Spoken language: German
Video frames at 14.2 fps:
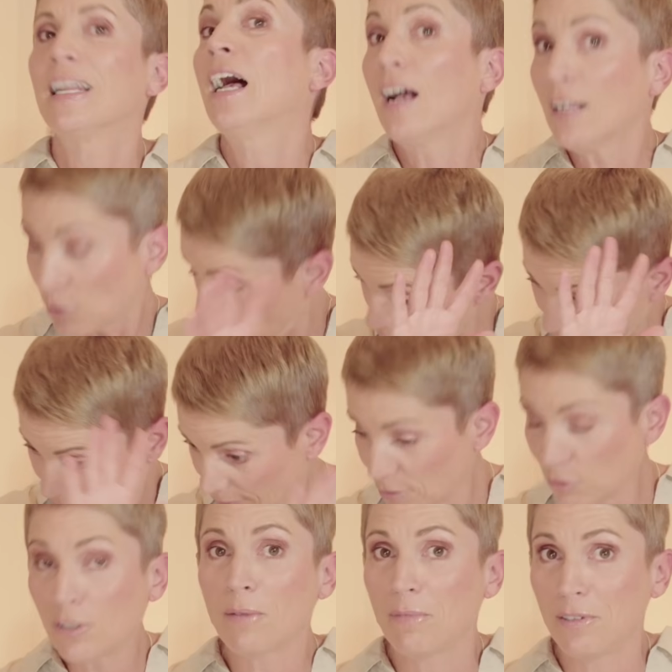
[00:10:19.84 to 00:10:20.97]
Ah, also
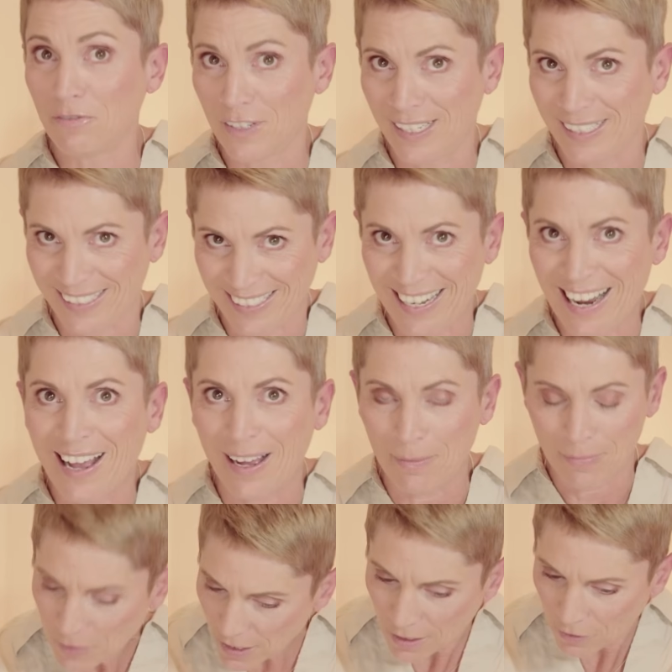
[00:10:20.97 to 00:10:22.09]
nur damit wir das klar
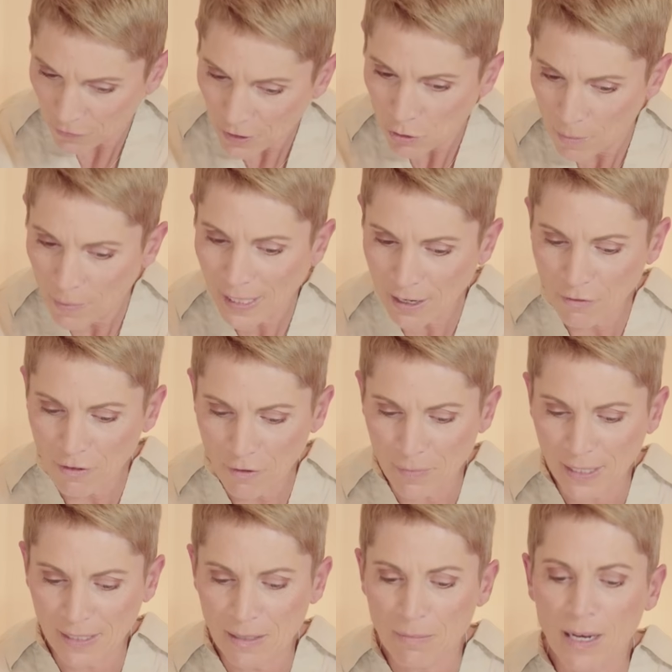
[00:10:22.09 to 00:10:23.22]
haben. Ich will nur mal darauf
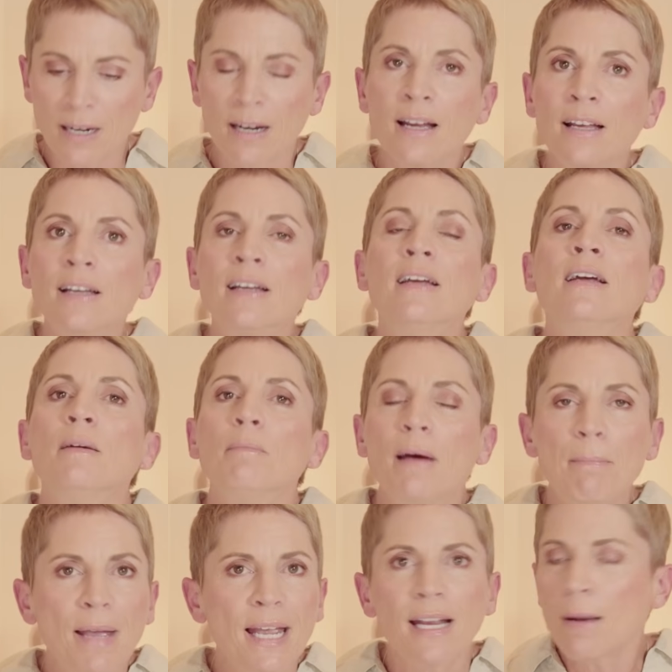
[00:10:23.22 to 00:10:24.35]
aufmerksam machen.
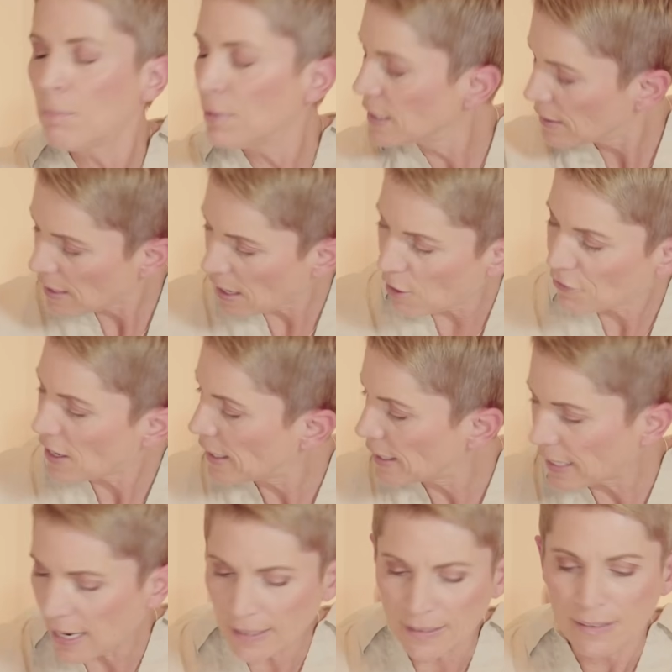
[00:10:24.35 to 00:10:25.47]
Beim Make-up bitte darauf gar
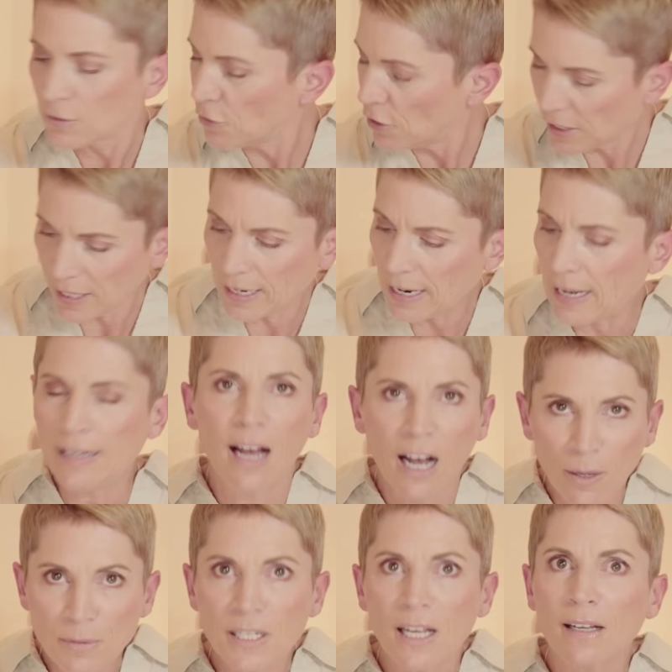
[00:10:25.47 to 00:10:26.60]
nicht achten. Ist völlig egal.
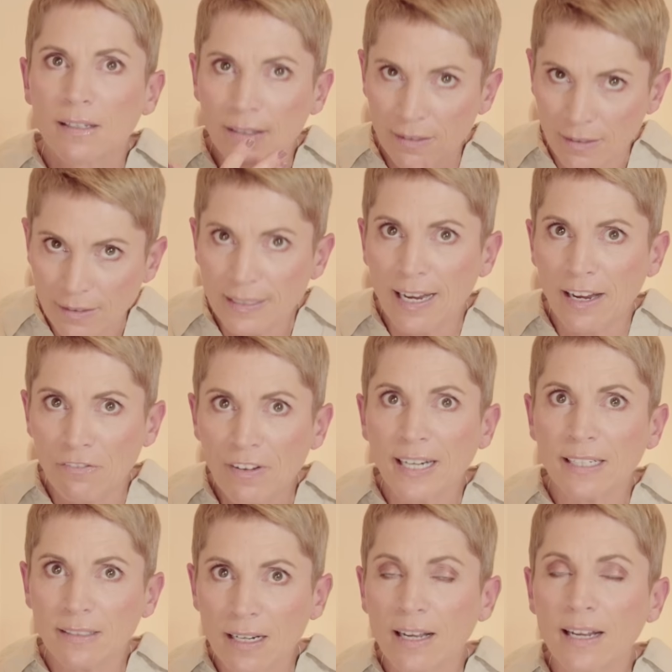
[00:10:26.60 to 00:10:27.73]
Hauptsache, der
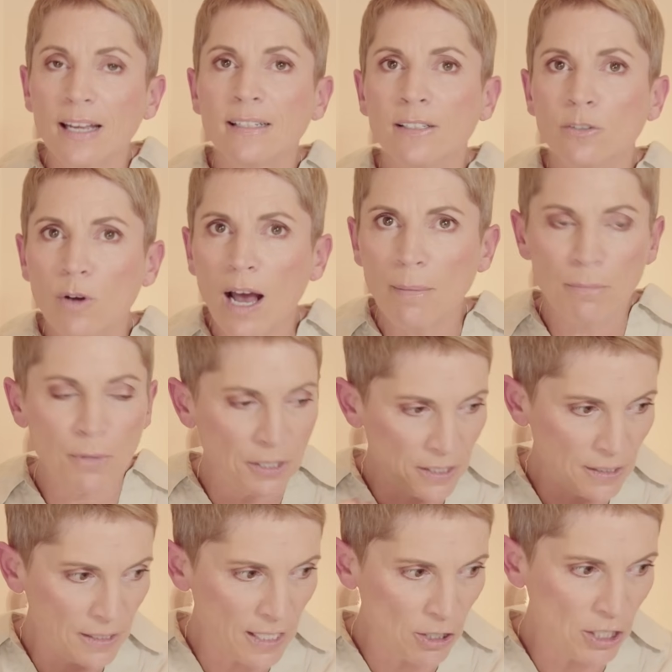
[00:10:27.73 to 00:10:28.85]
Effekt nachher, den du haben
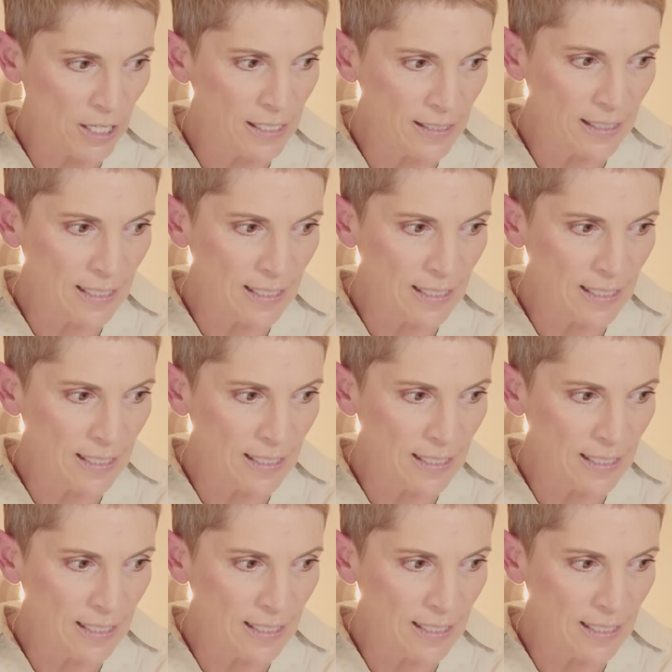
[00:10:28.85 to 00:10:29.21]
möchtest, der stellt